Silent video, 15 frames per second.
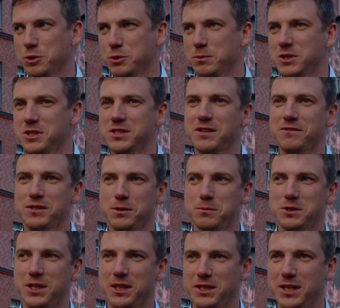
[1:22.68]
скажем, может быть, не
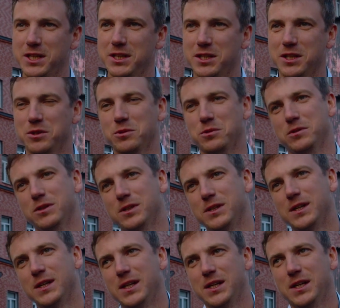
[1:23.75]
совсем стандартно, но
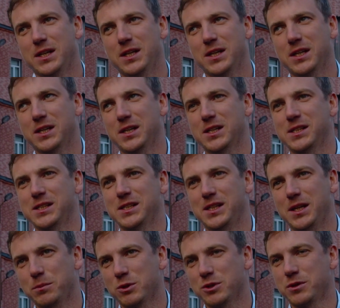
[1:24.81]
э,
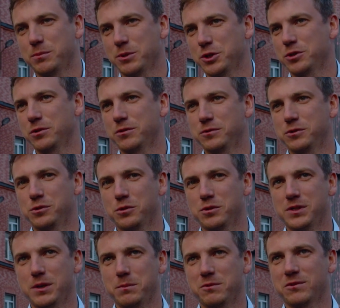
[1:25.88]
я просто пришел
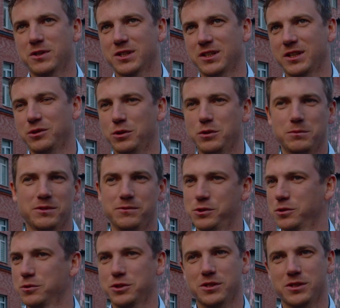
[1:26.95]
друзьями в картодром и
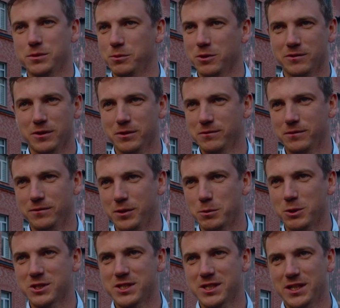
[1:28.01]
все, уже не смог
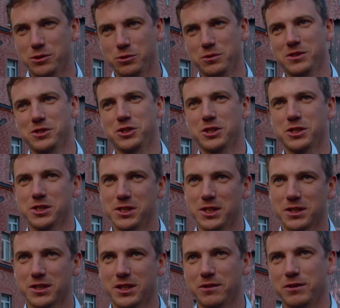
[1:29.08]
выбраться оттуда. Через
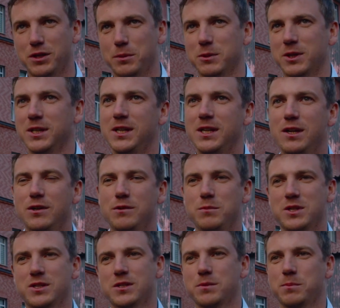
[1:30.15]
некоторое время
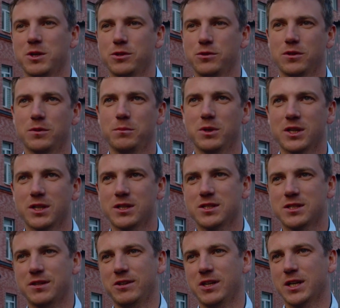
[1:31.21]
вместе с партнером мы
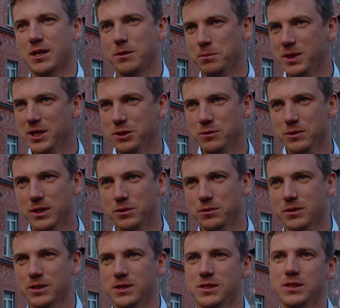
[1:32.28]
организовали компанию,
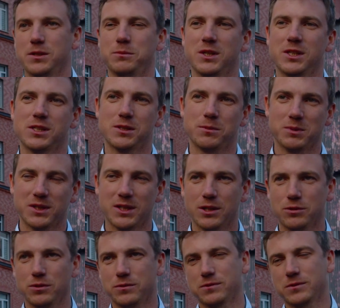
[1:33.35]
которая занимается
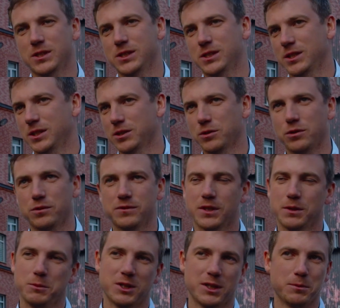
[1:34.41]
подготовкой,
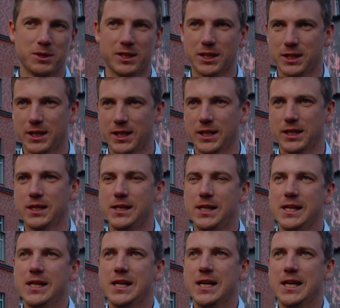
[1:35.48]
тренировками там, и так далее.